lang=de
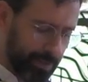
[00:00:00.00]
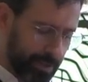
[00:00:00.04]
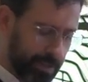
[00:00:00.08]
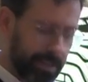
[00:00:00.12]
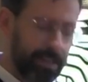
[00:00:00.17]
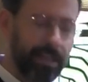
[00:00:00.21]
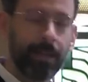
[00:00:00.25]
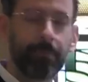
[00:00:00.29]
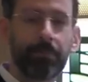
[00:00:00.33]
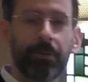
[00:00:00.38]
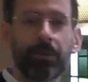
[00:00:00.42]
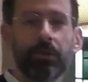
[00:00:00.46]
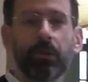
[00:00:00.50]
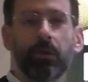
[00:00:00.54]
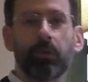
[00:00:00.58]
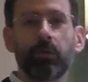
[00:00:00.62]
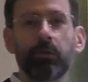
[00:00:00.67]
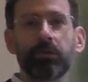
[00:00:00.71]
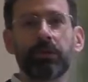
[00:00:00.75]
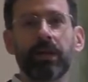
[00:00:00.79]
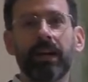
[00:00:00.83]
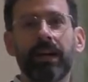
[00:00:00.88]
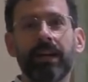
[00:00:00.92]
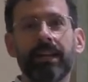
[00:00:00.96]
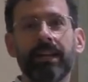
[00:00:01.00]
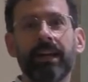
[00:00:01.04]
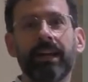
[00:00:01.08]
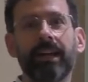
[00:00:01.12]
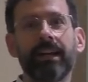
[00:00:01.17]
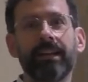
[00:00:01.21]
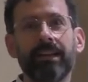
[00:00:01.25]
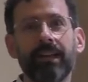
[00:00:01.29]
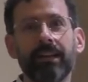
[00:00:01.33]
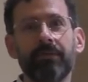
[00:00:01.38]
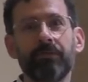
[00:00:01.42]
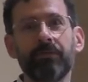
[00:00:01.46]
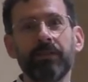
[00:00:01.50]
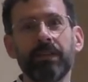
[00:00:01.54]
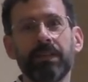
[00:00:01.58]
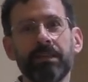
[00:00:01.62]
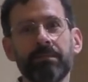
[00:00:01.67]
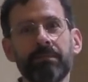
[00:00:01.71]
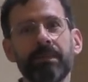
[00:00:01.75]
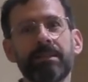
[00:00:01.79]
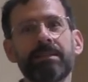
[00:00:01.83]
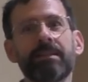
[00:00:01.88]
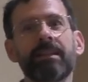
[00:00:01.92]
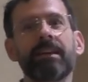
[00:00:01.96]
Ich kann mich noch gut daran erinnern, wie
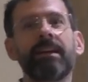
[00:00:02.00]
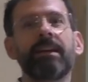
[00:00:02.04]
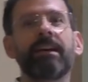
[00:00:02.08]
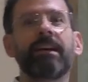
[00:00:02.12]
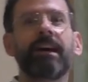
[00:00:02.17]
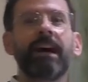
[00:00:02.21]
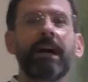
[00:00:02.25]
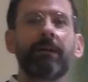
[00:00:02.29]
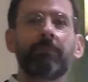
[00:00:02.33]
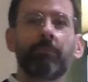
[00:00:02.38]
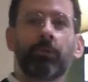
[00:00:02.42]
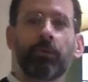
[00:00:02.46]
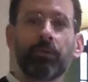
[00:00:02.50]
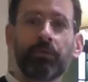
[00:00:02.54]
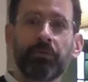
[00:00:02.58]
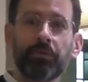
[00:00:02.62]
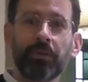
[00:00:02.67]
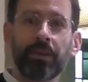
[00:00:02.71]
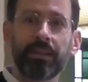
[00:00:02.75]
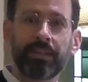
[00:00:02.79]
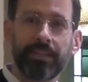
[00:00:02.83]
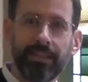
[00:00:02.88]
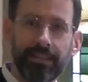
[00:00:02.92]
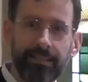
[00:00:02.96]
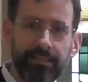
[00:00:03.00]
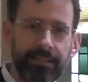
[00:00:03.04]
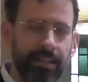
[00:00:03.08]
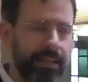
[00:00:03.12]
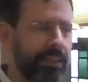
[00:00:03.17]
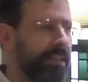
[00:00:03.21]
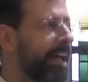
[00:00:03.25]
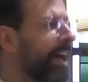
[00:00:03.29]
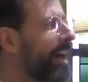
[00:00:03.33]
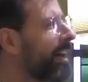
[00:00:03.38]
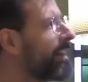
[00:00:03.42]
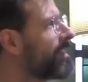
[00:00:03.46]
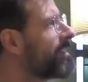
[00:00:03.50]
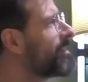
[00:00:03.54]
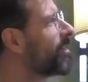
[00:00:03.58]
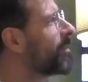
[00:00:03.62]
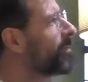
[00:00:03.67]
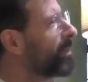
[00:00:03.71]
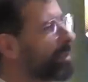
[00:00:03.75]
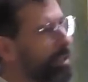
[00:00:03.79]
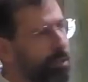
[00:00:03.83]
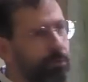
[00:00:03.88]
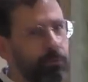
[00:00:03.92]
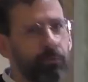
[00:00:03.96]
ich mit einem unserer Kinder nachts
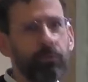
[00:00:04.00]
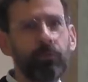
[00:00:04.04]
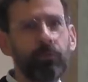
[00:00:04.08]
über den